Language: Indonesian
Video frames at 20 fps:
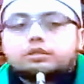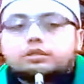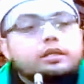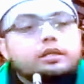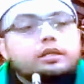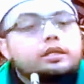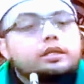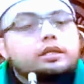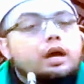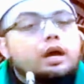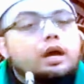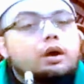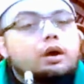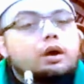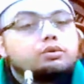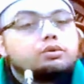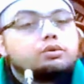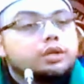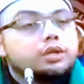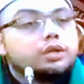Sayyidina
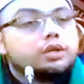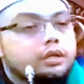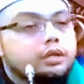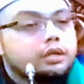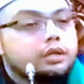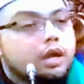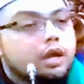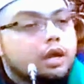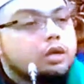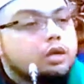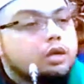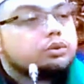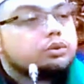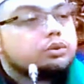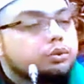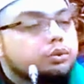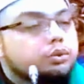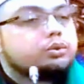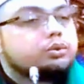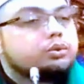Husin
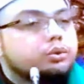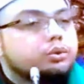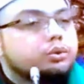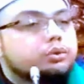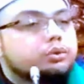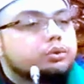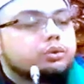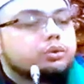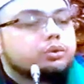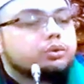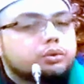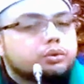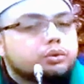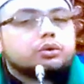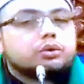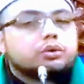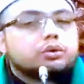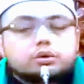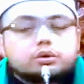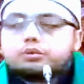
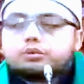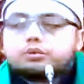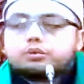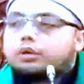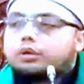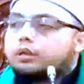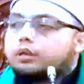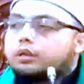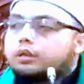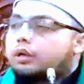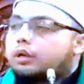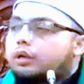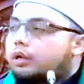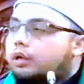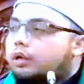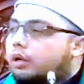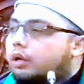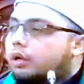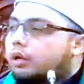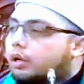cucu-cucu
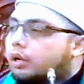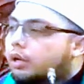Rasulullah.